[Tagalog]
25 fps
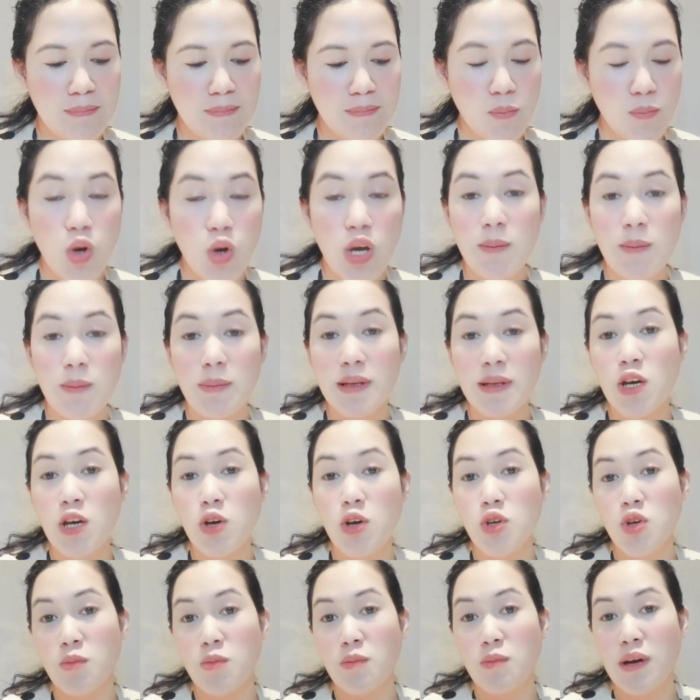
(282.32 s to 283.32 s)
buhay pa daw
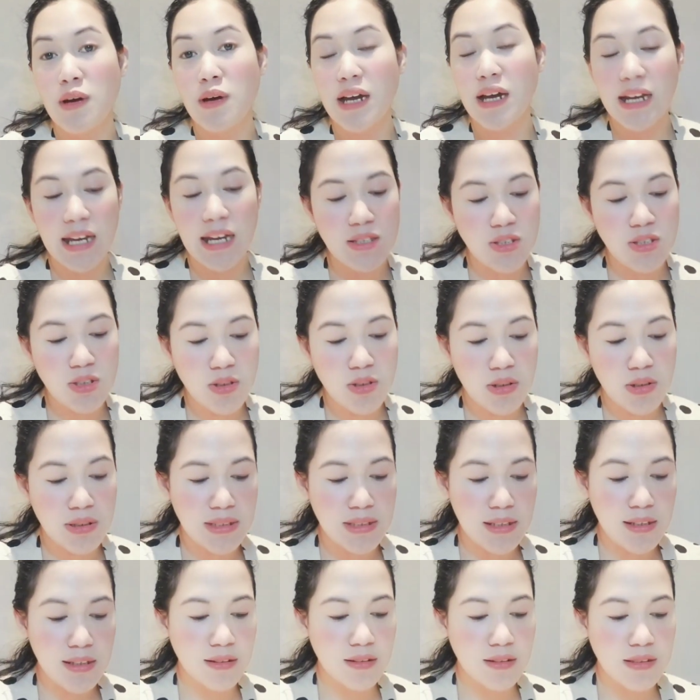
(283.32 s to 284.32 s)
yung mga cancer
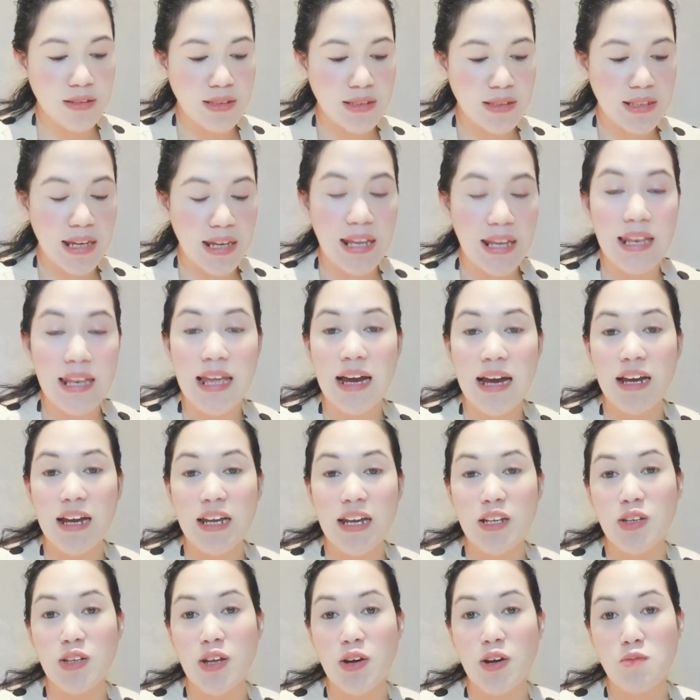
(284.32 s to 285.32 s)
cells.
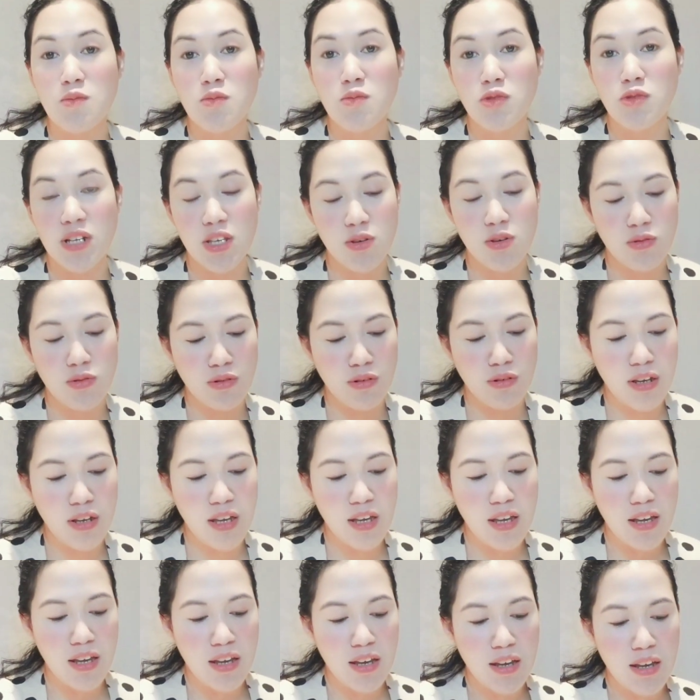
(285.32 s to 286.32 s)
Kailangan daw muna yung
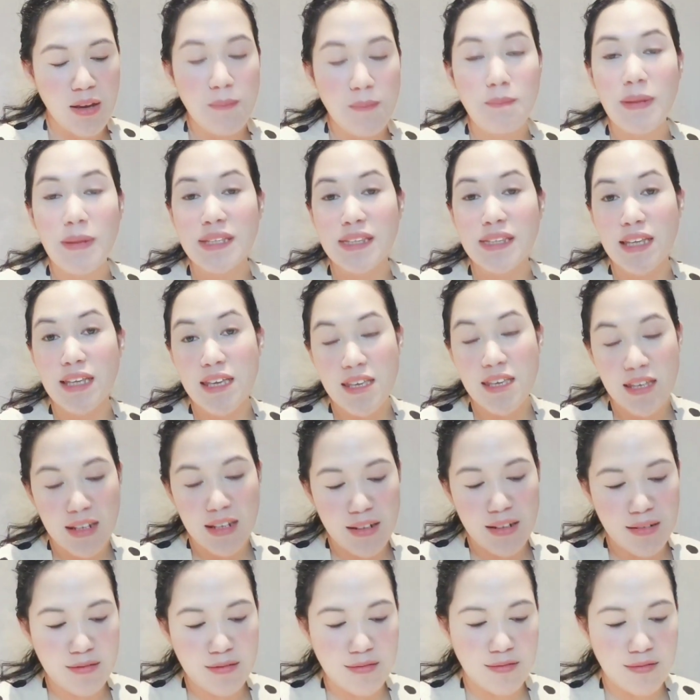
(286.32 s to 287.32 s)

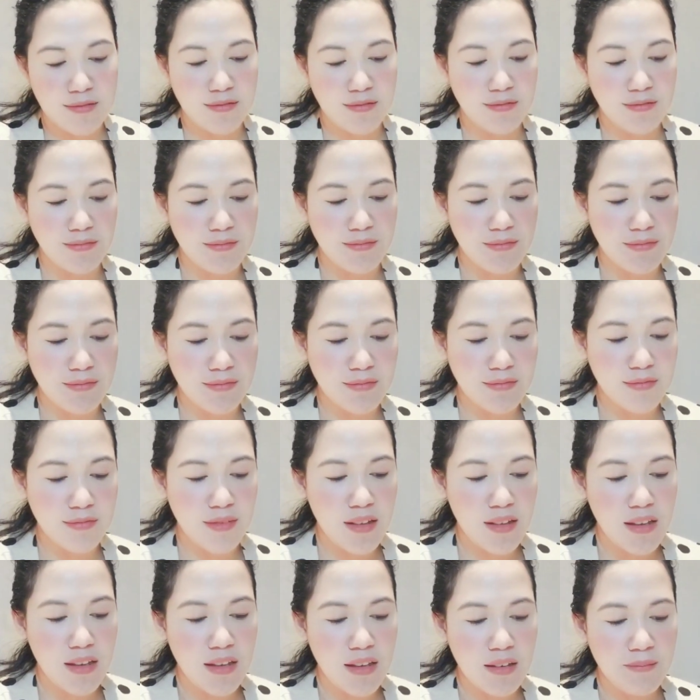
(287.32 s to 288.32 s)
patayin
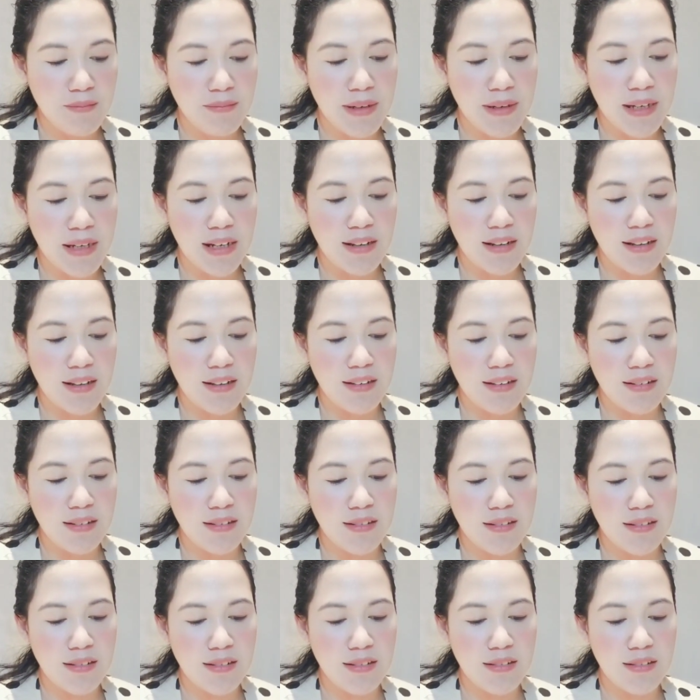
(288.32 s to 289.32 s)
para
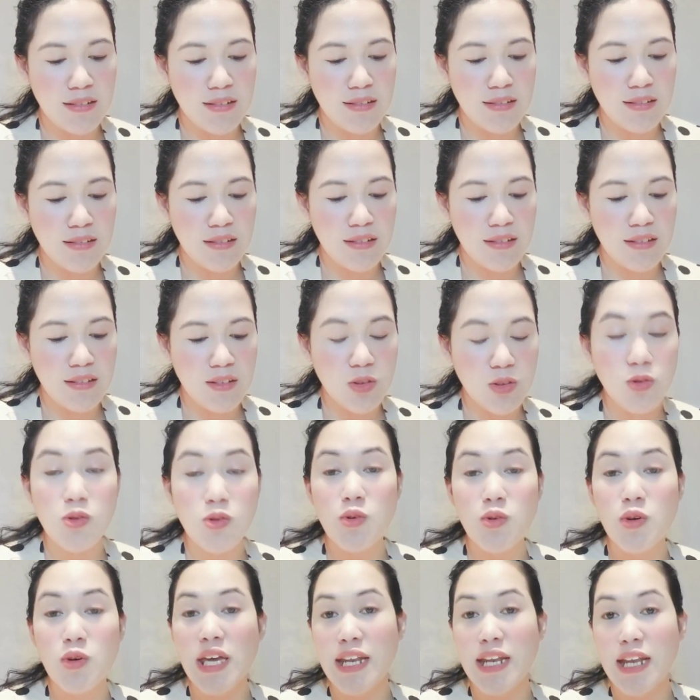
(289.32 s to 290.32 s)

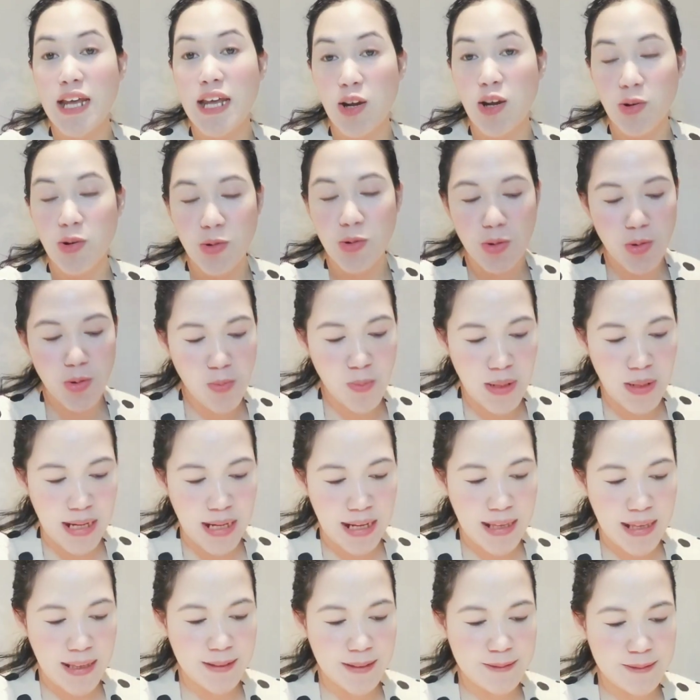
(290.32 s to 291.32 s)
tuluyan na akong
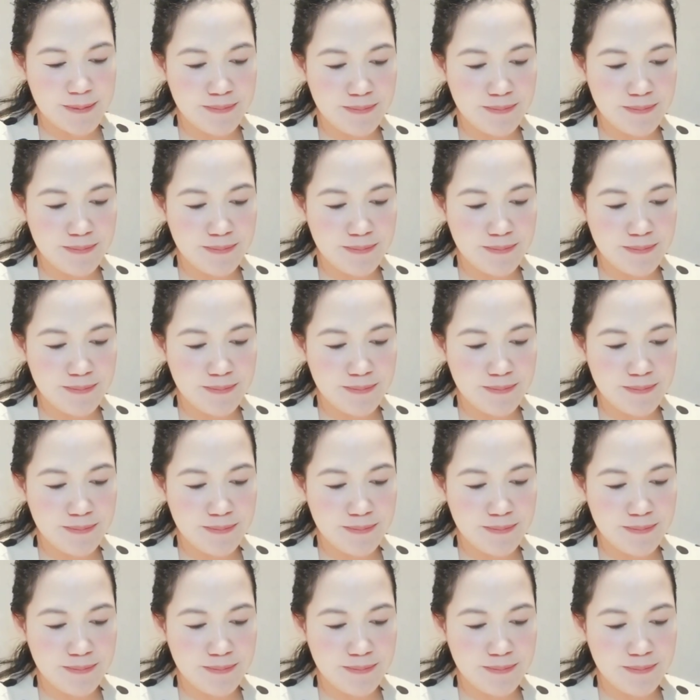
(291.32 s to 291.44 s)
gumaling.